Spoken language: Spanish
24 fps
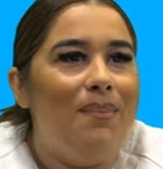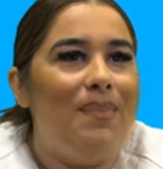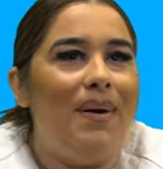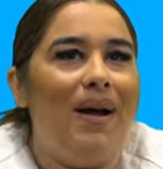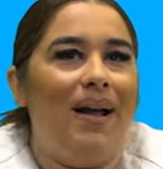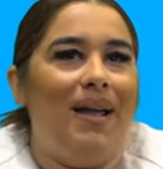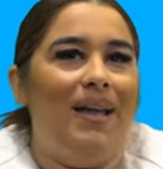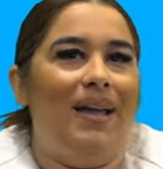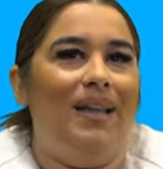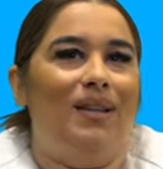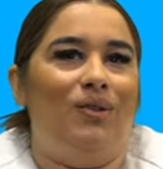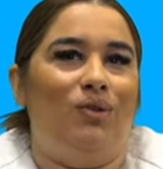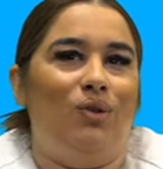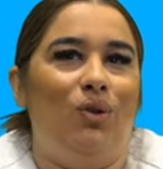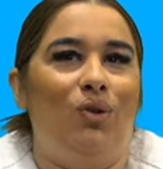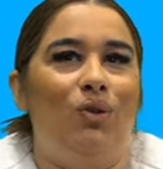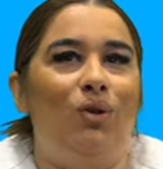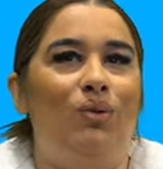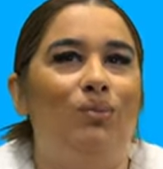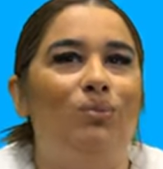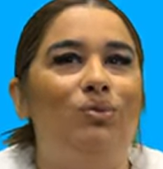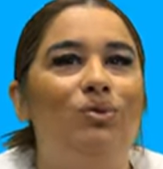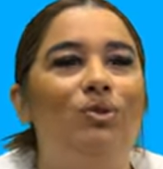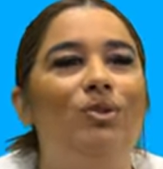para que
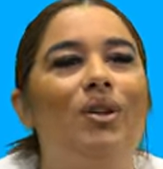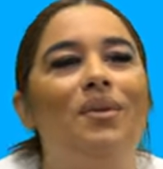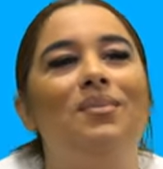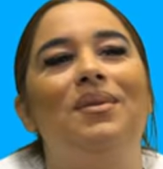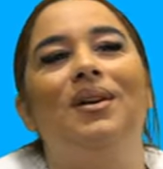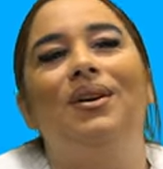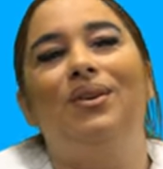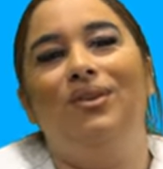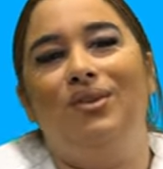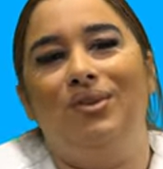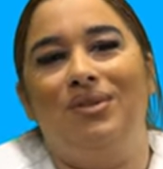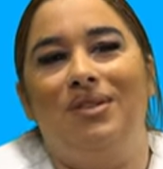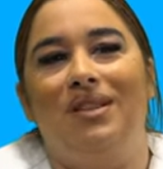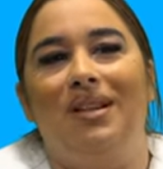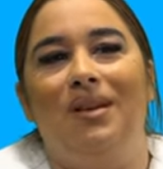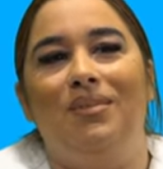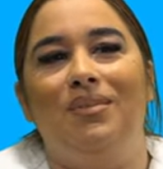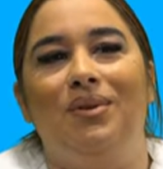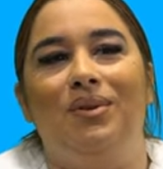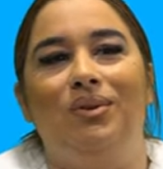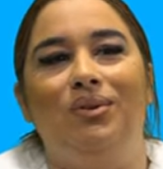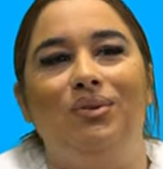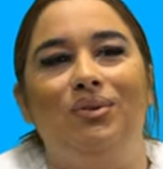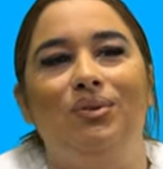todo el mundo también conociera
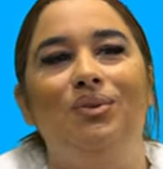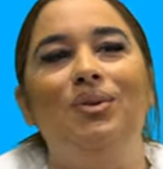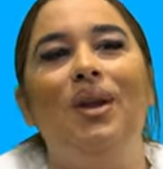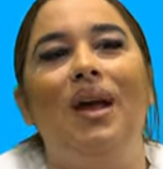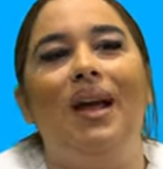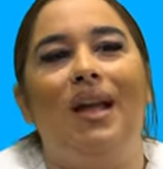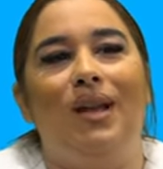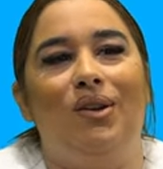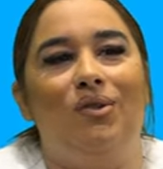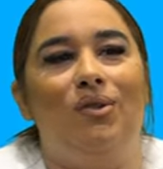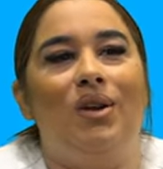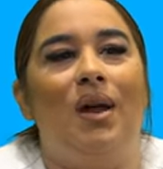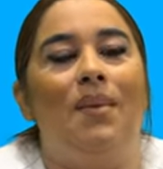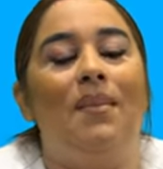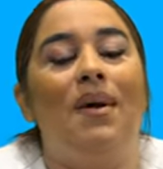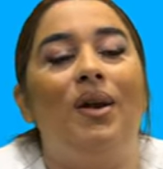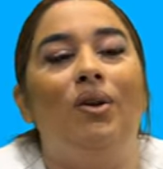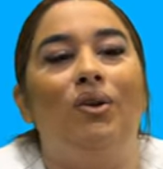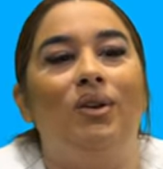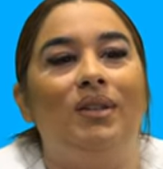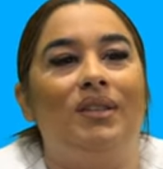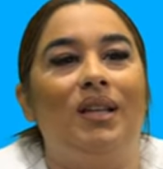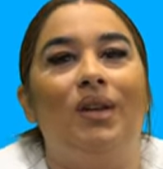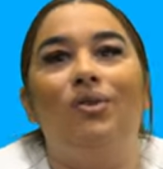mi cultura, que no nada
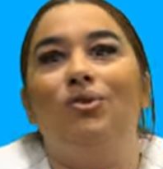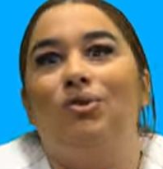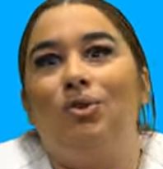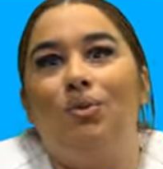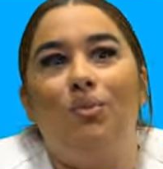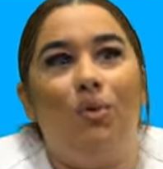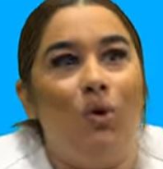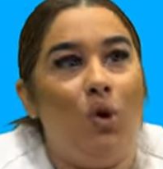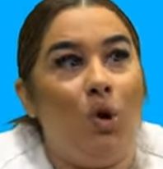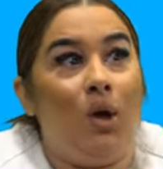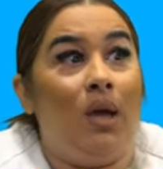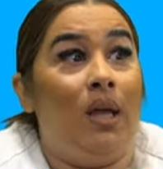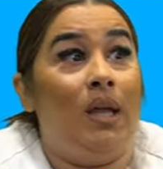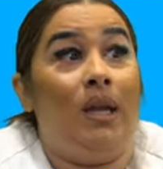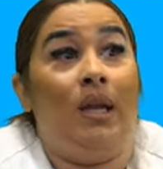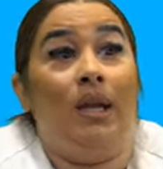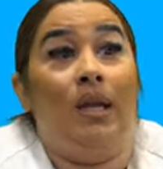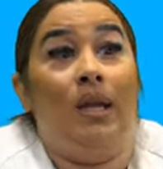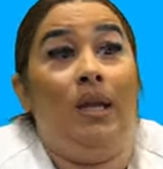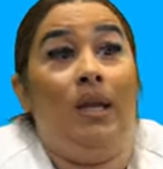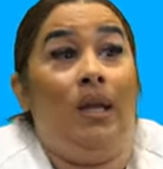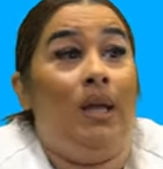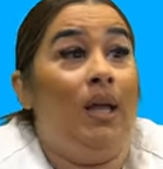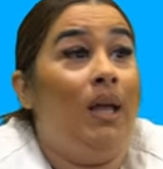más los gitanos somos los
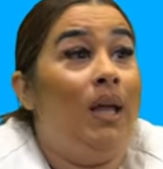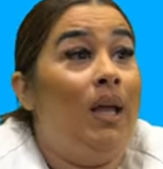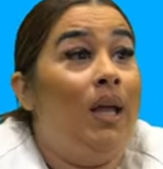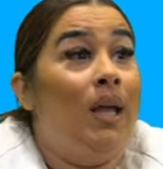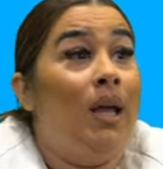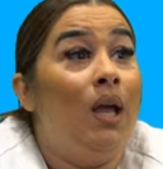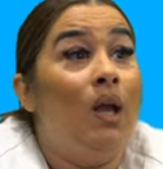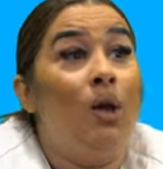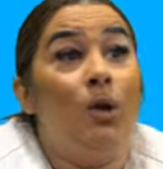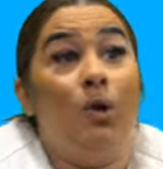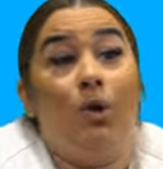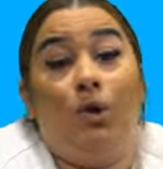que,